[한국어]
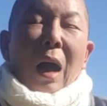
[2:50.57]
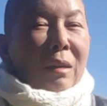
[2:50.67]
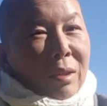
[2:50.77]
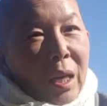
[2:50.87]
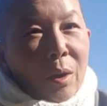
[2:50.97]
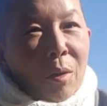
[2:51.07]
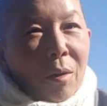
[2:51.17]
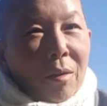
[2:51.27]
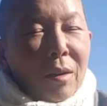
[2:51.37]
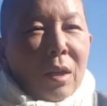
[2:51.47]
아
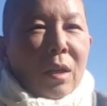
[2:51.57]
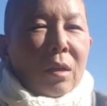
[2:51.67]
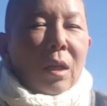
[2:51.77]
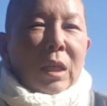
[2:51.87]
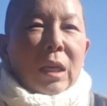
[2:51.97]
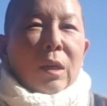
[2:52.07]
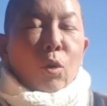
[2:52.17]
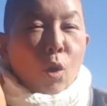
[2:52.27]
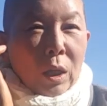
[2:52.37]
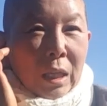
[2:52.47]
그래요? 그 기가
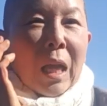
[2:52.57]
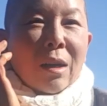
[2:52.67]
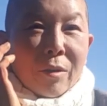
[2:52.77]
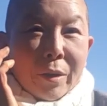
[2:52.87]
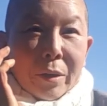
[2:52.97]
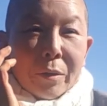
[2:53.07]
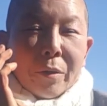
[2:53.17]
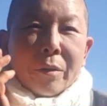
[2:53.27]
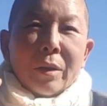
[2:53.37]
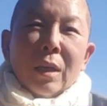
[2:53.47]
솔깃한
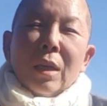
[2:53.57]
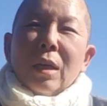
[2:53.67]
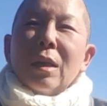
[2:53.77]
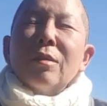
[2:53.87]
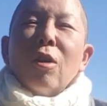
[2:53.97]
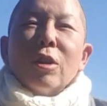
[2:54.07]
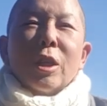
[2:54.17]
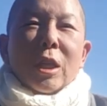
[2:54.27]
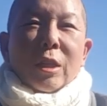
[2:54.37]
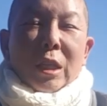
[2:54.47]
거예요. 그래서
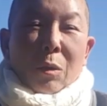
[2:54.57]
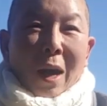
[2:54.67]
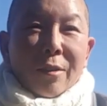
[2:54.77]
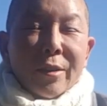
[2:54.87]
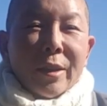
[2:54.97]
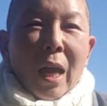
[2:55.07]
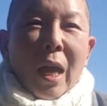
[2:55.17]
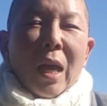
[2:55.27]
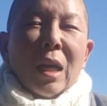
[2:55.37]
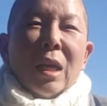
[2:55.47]
어쩌게 어쩌게
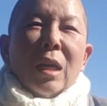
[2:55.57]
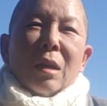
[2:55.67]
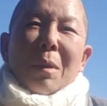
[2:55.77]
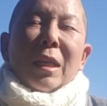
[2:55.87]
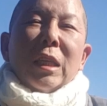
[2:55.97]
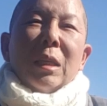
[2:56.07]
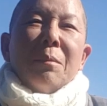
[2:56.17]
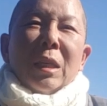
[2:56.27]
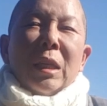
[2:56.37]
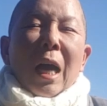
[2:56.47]
왔는데
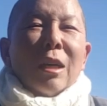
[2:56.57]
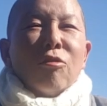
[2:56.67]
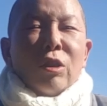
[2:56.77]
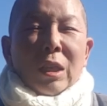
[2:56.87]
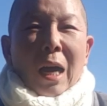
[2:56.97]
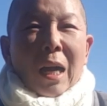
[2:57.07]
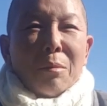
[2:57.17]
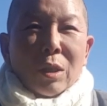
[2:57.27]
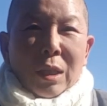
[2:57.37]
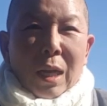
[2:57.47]
마침 이 땅 주인
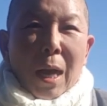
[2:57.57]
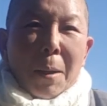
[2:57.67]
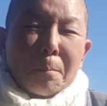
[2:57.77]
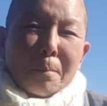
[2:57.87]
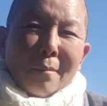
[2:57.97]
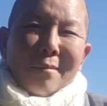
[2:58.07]
할아버지가